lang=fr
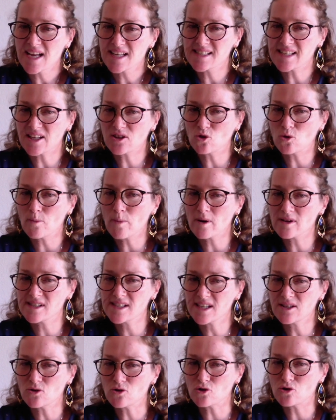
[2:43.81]
Cette pensée
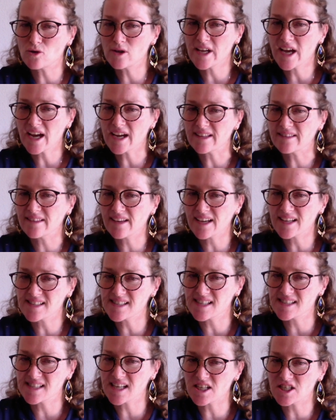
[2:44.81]
de Julien est très
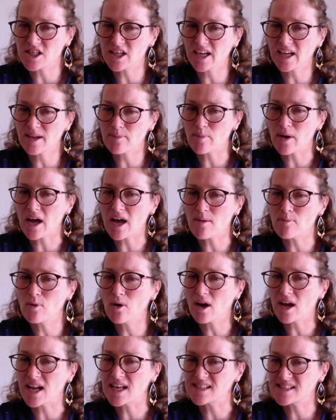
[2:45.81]
exagérée par rapport
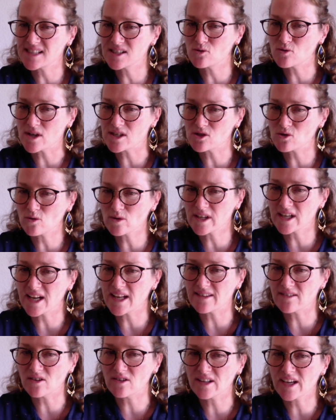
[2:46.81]
à la situation qu'il
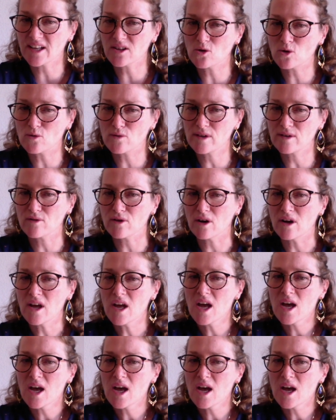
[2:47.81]
est en train de vivre,